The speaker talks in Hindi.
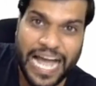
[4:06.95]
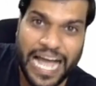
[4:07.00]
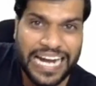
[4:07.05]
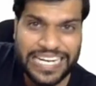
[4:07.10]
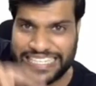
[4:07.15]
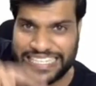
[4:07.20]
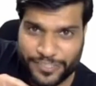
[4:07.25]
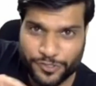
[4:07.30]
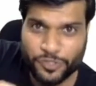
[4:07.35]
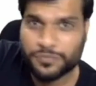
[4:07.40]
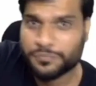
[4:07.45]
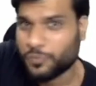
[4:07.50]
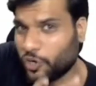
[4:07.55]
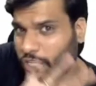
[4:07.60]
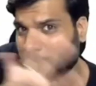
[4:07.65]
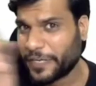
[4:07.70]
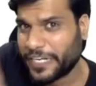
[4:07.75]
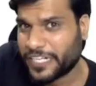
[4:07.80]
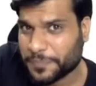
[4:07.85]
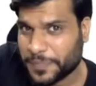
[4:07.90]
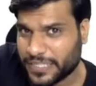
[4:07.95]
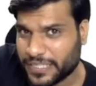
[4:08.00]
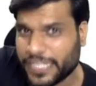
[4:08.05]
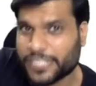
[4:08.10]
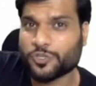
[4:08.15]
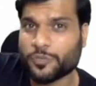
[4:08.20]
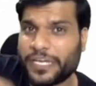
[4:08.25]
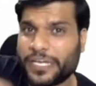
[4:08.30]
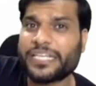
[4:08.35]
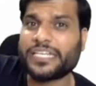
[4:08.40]
आठ इलेक्ट्रॉन बॉन्ड पेयर में थे
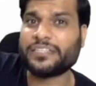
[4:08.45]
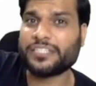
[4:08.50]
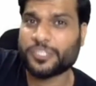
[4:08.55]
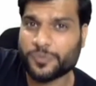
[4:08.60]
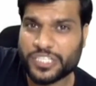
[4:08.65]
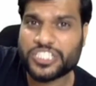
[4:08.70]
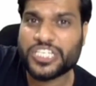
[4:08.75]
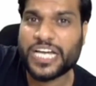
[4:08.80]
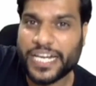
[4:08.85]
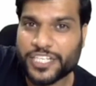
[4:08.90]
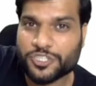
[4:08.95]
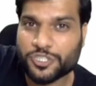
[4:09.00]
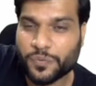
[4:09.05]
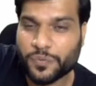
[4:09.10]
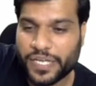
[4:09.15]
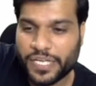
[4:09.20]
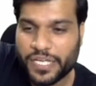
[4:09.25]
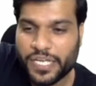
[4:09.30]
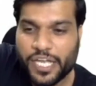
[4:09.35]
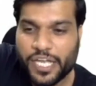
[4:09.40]
तो पेयर कितने हुए चार ही तो हुए